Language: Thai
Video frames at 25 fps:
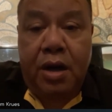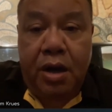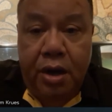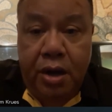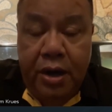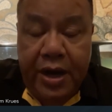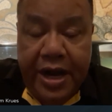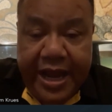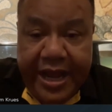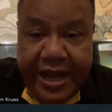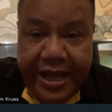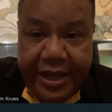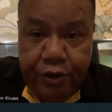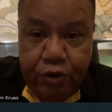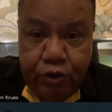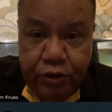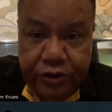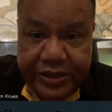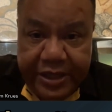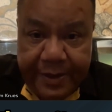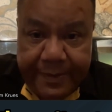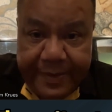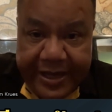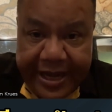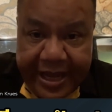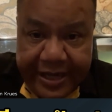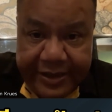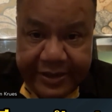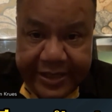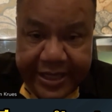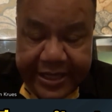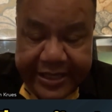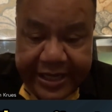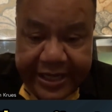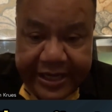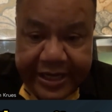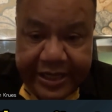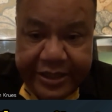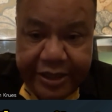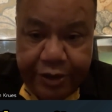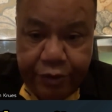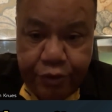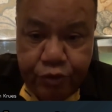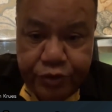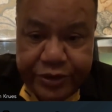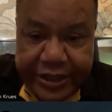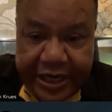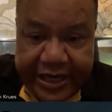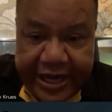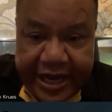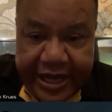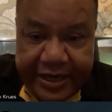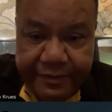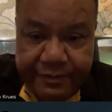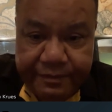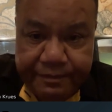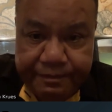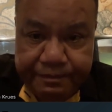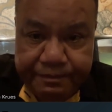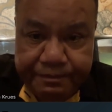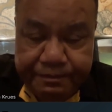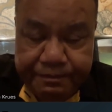ขอให้คุณธรรมนัสในฐานะที่รู้จักกัน